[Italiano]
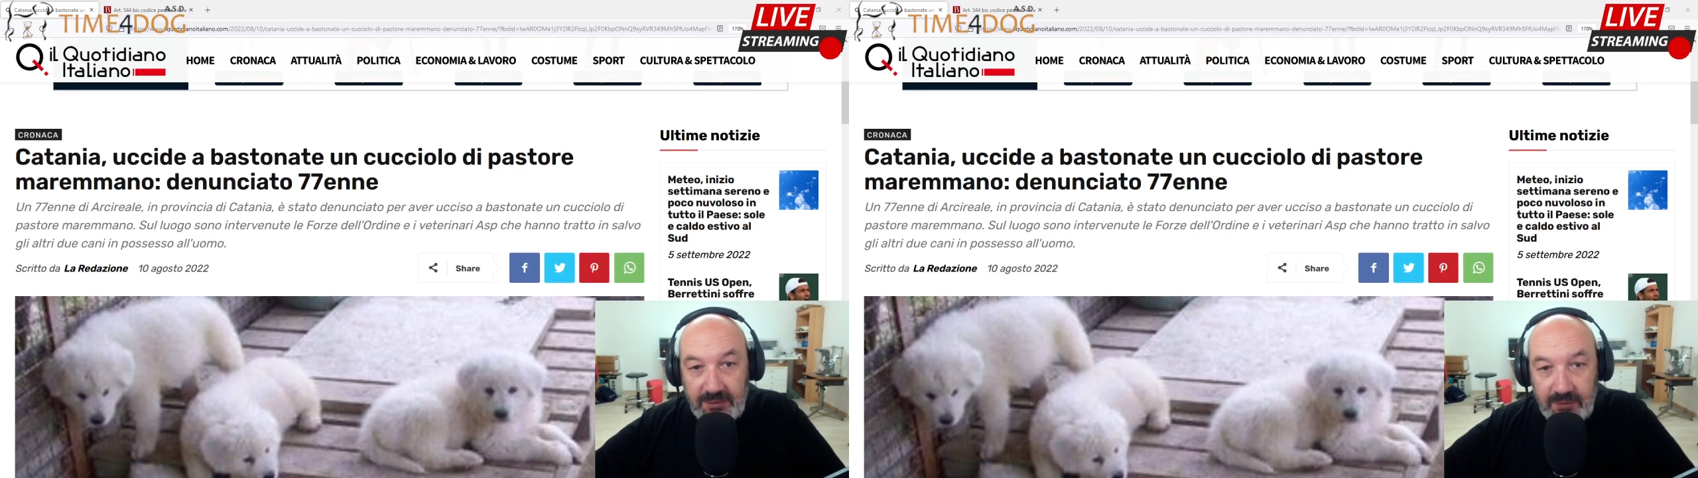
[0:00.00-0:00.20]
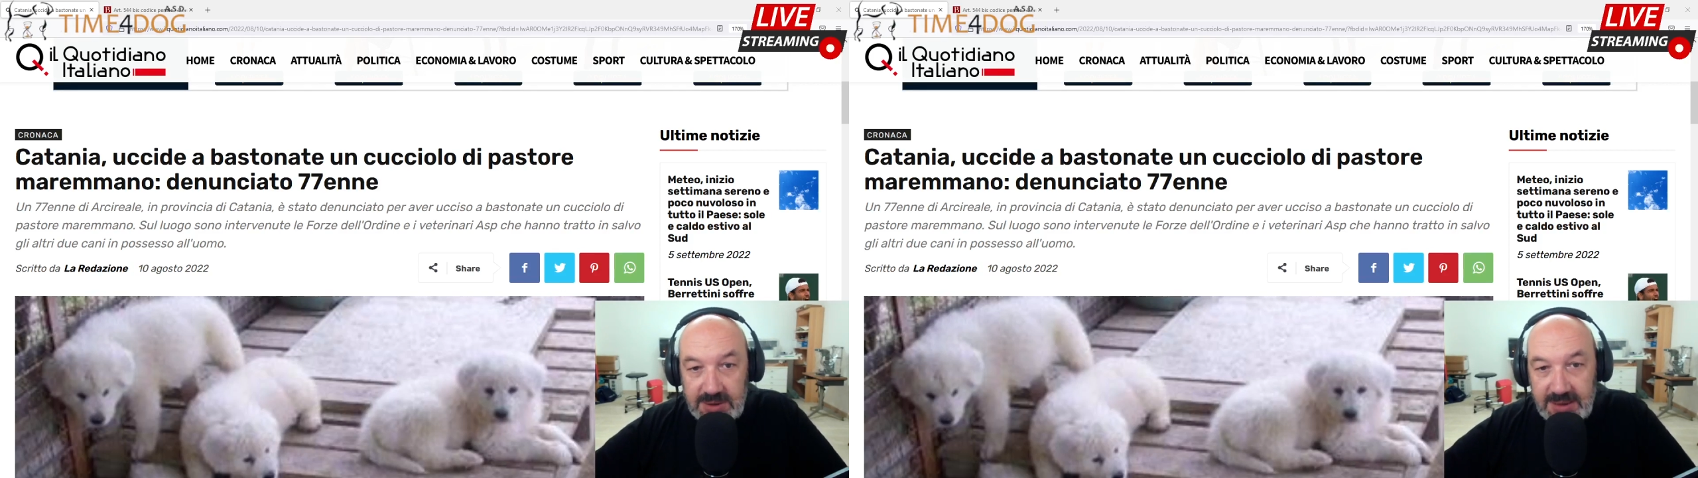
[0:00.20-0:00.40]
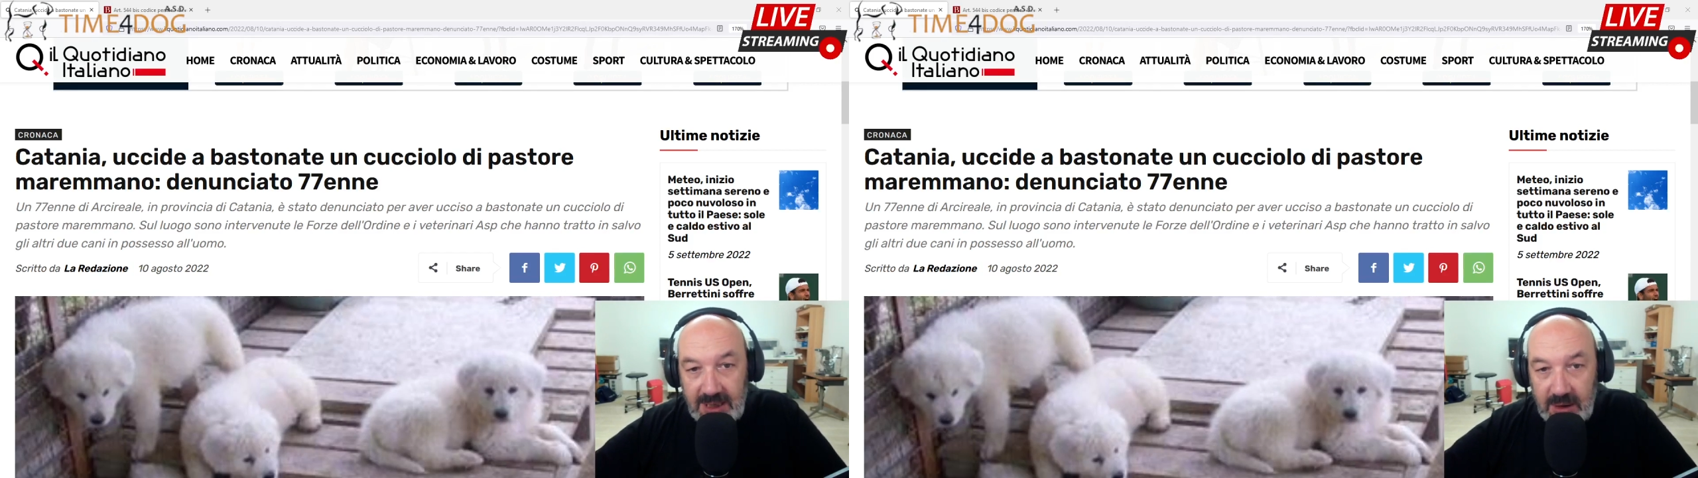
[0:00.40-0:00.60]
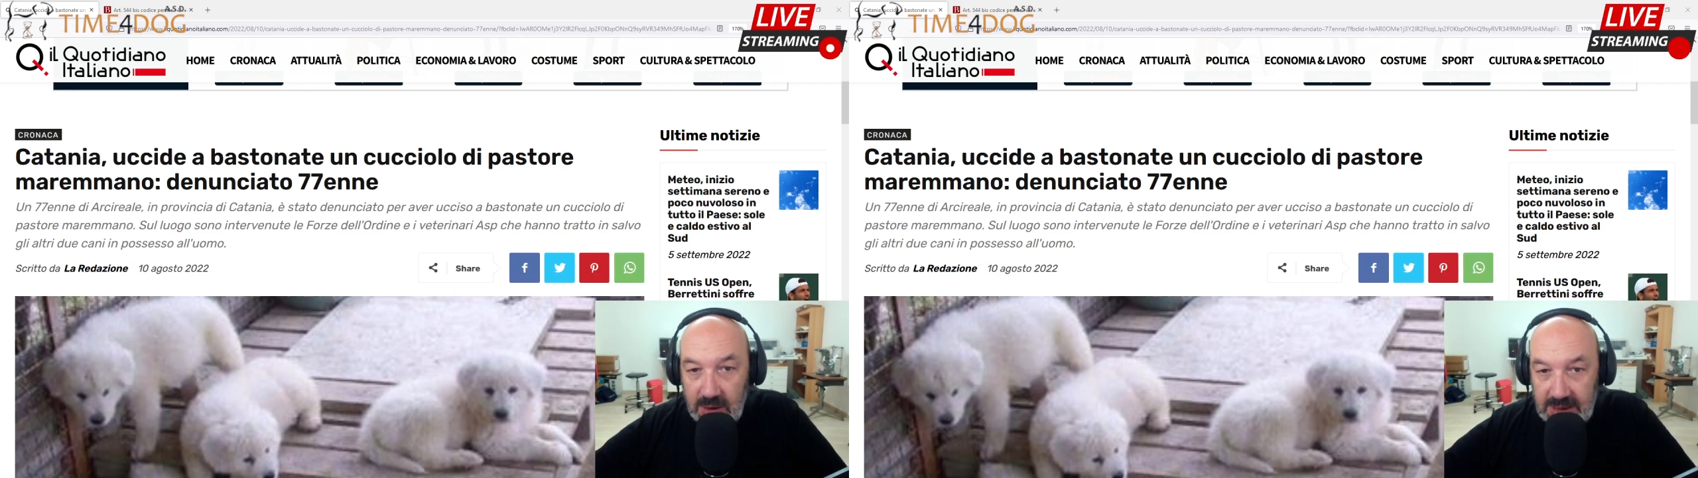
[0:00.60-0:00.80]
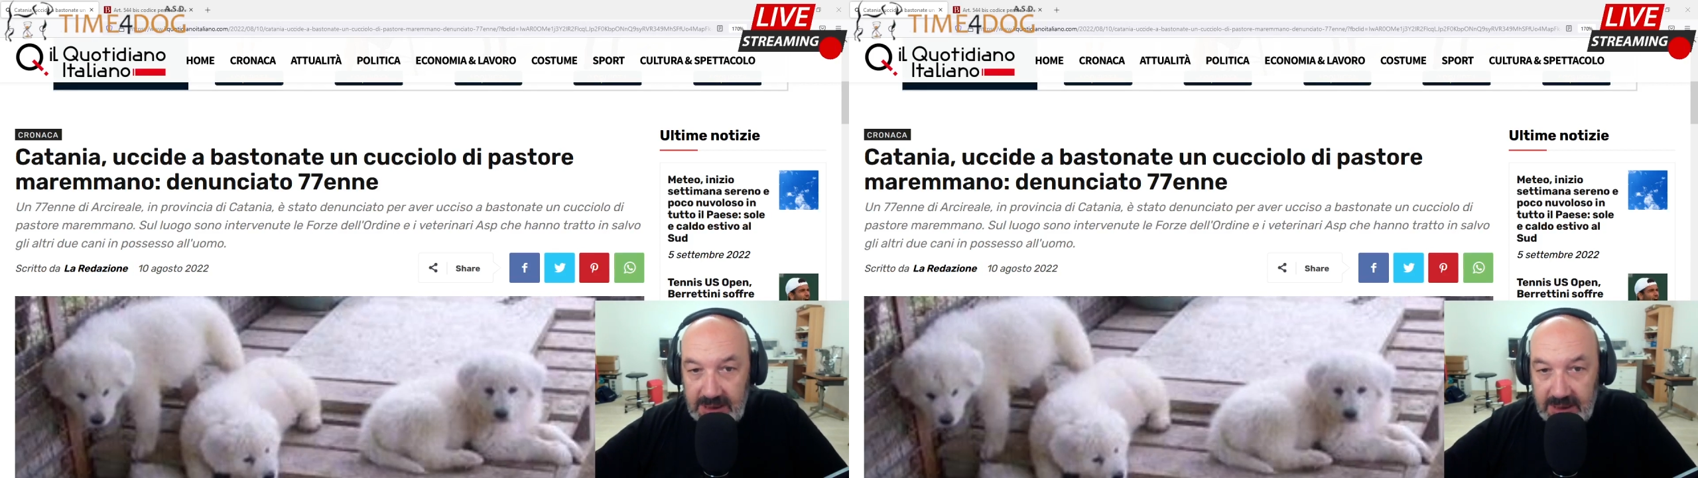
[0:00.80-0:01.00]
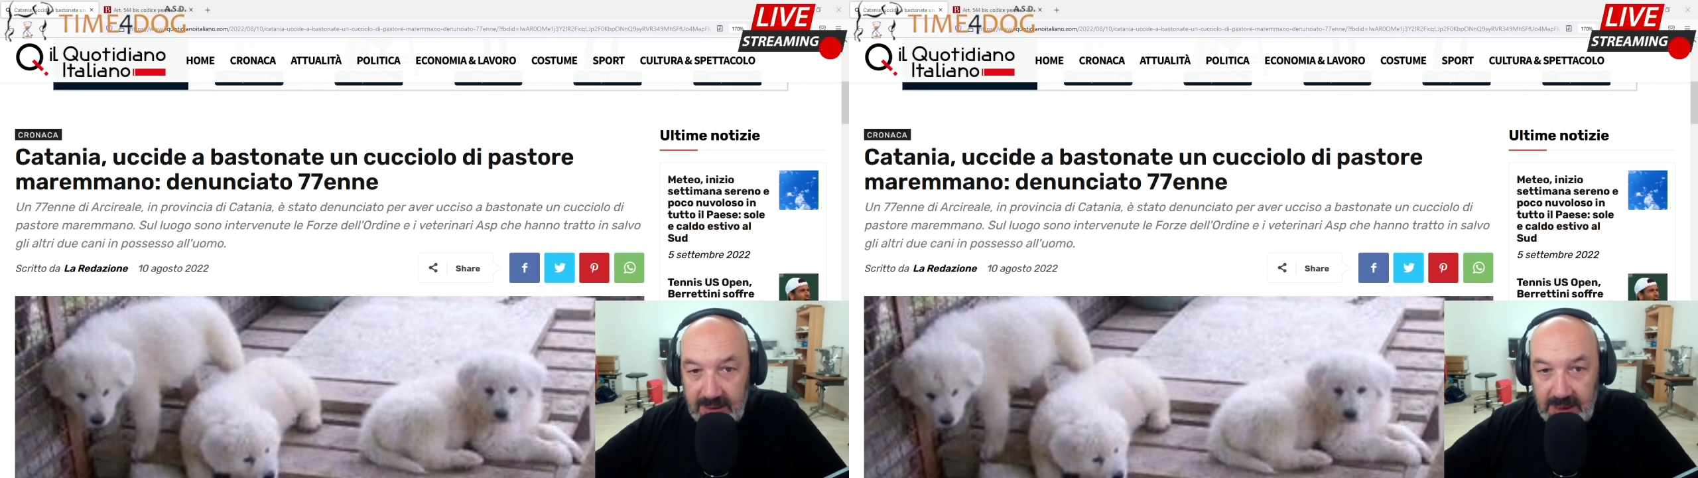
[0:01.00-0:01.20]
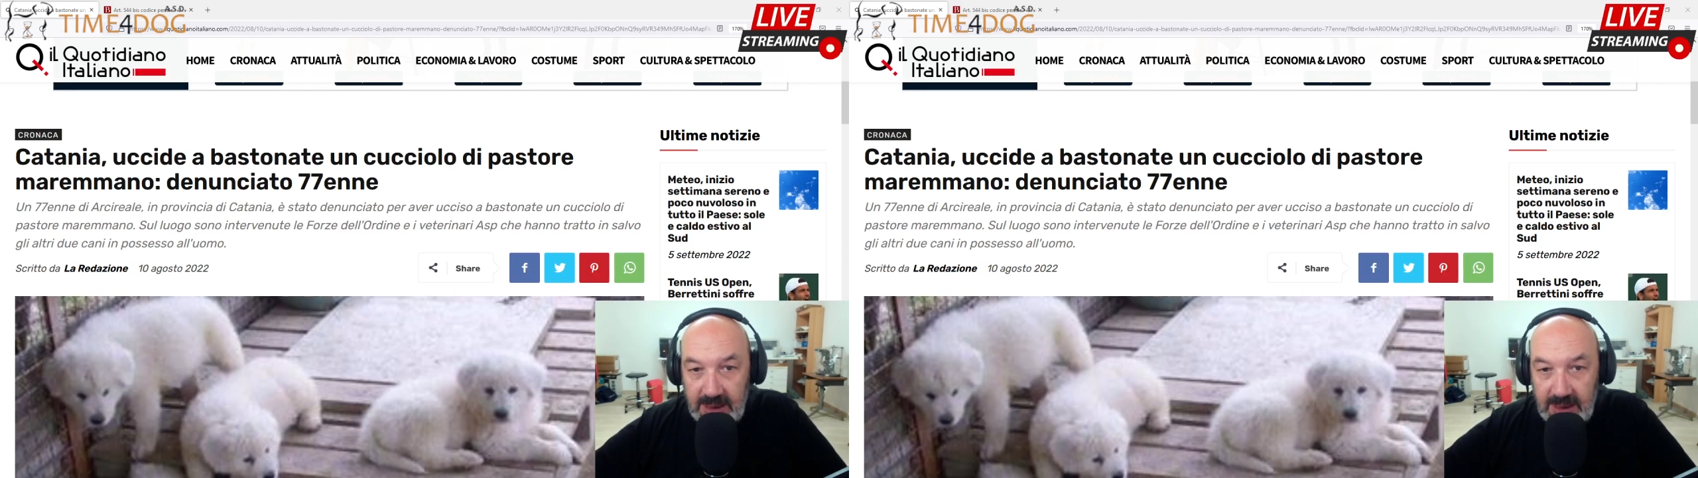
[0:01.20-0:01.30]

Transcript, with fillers: le forze dell'ordine